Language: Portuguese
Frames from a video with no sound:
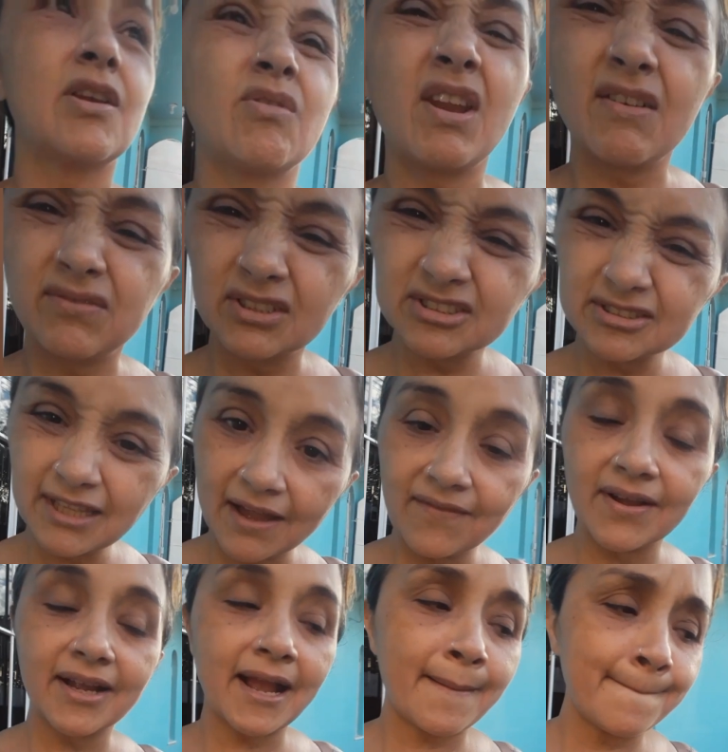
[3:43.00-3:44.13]
eu levantava
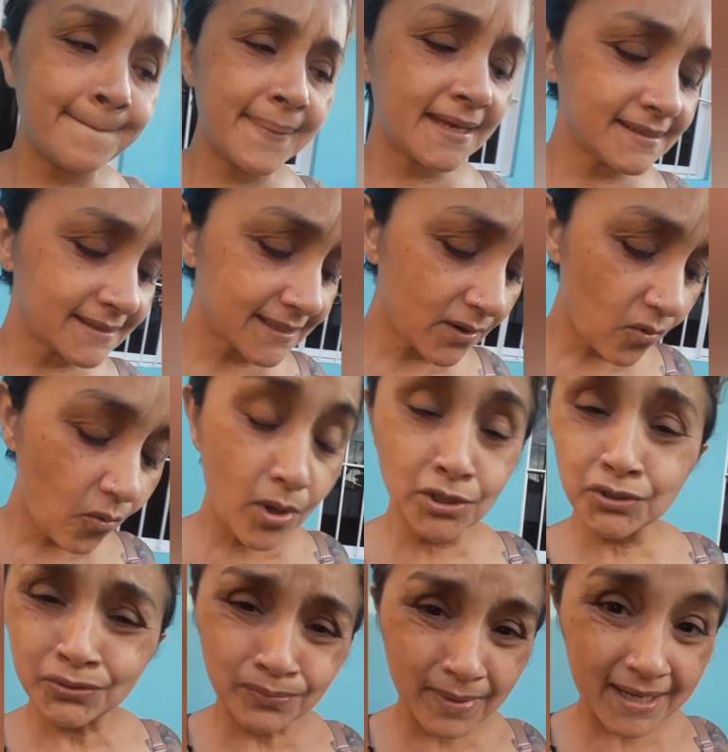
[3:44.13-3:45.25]
a cabeça,
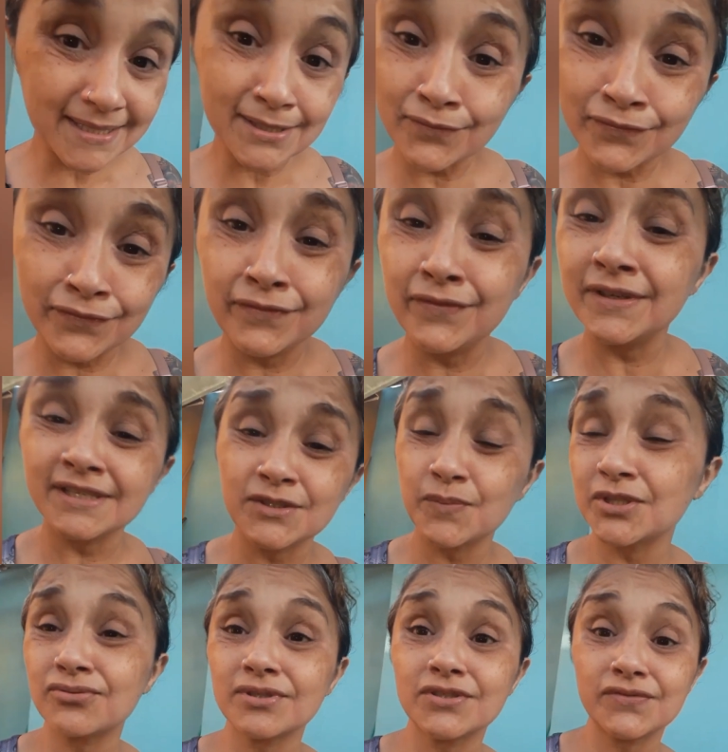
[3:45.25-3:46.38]
quanto mais eu via as
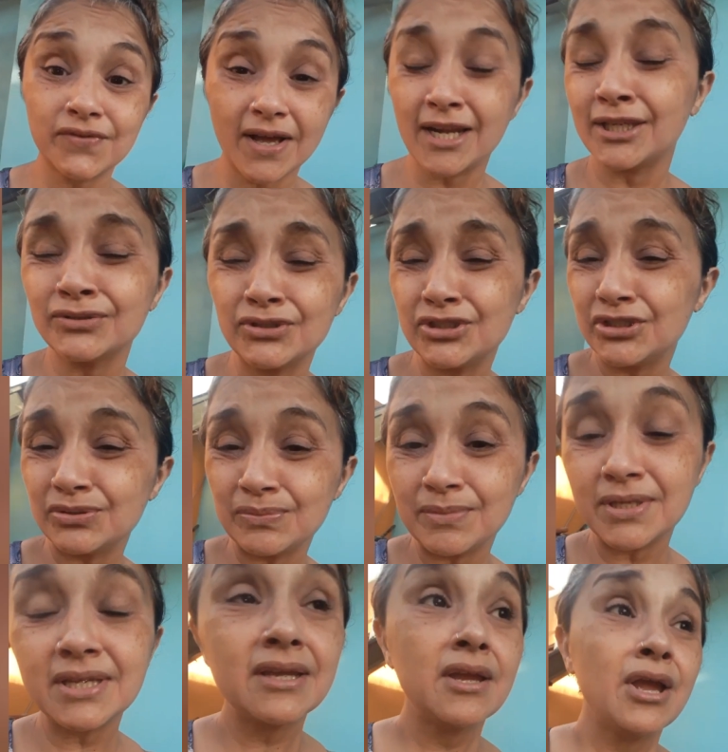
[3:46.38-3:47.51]
pessoas falando de
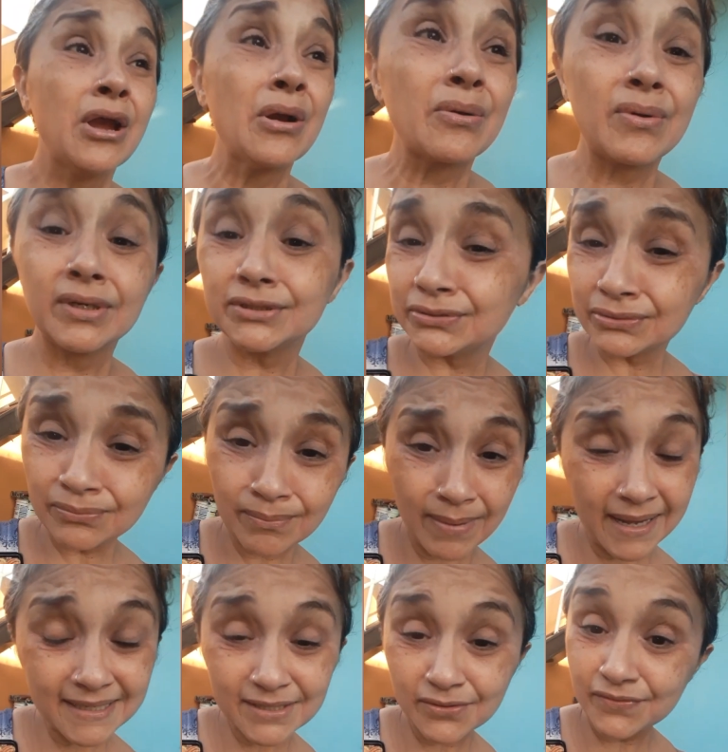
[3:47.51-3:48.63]
mim, quanto
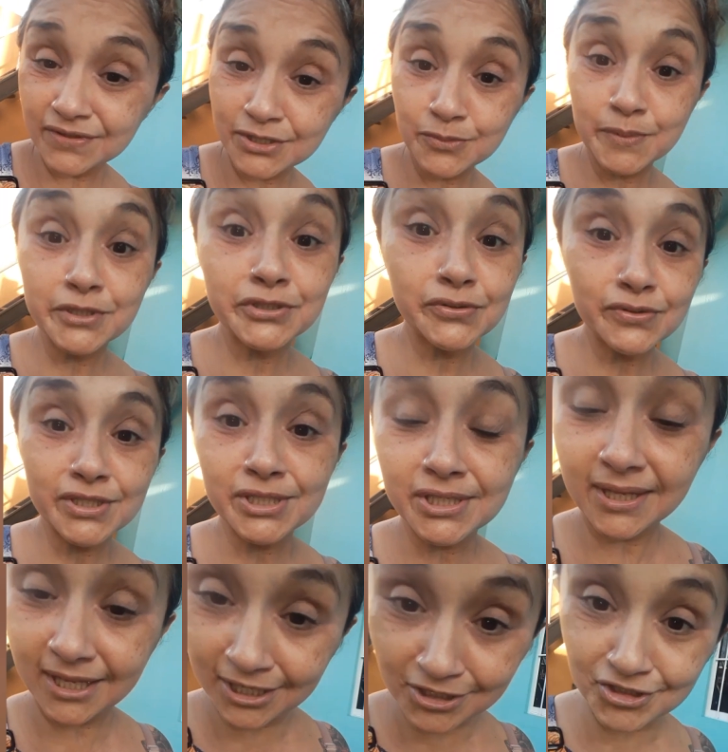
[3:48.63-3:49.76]
mais eu via as pessoas
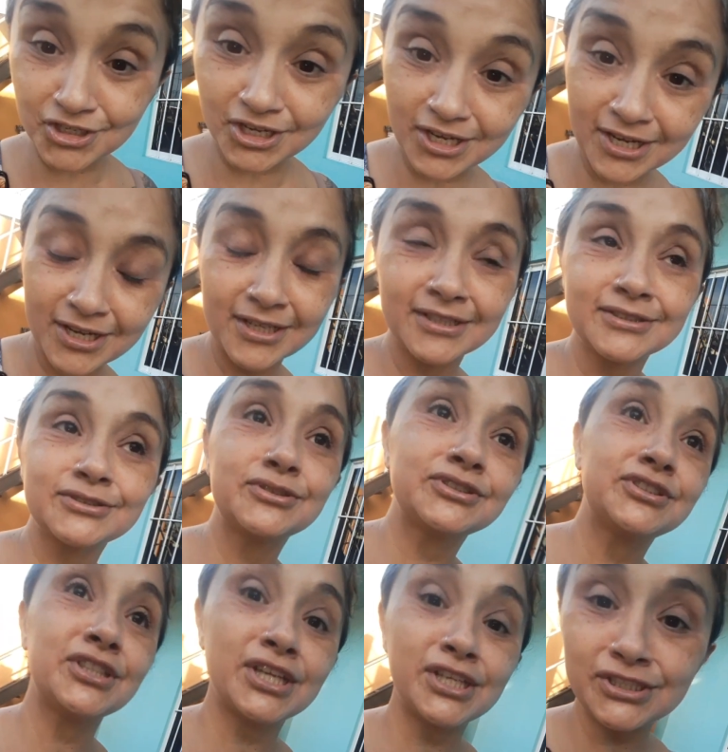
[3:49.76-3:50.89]
criticando,
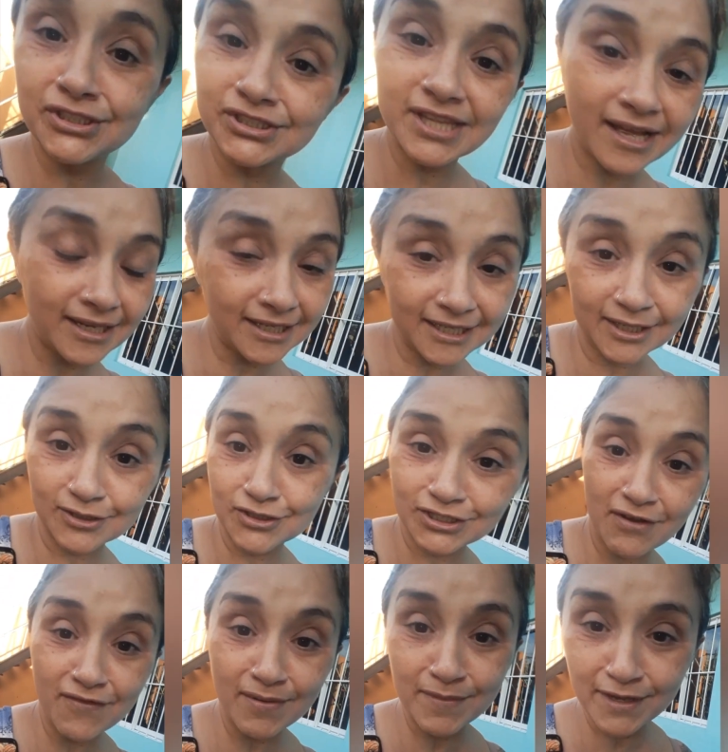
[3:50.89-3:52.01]
gente, dali que eu
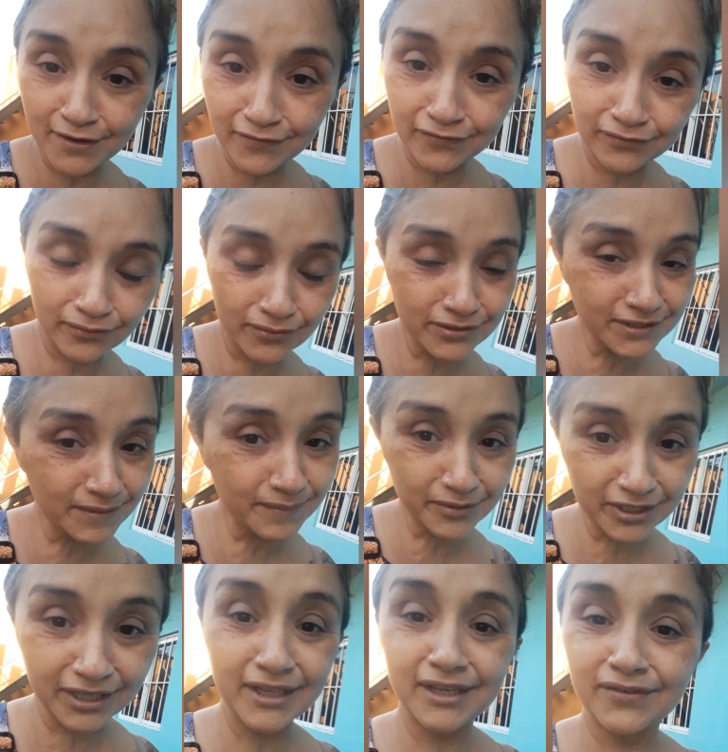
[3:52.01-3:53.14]
tirava a minha força, por
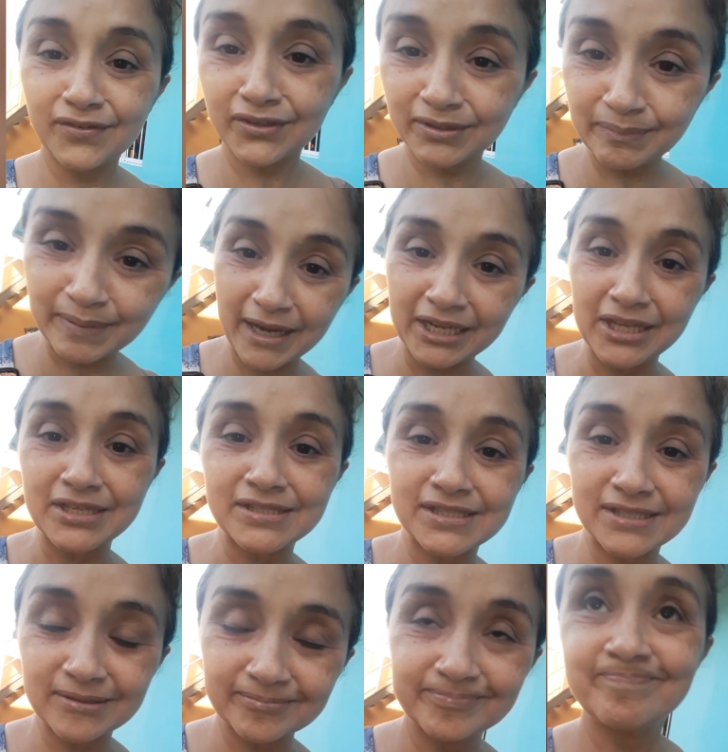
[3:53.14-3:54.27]
incrível que pareça.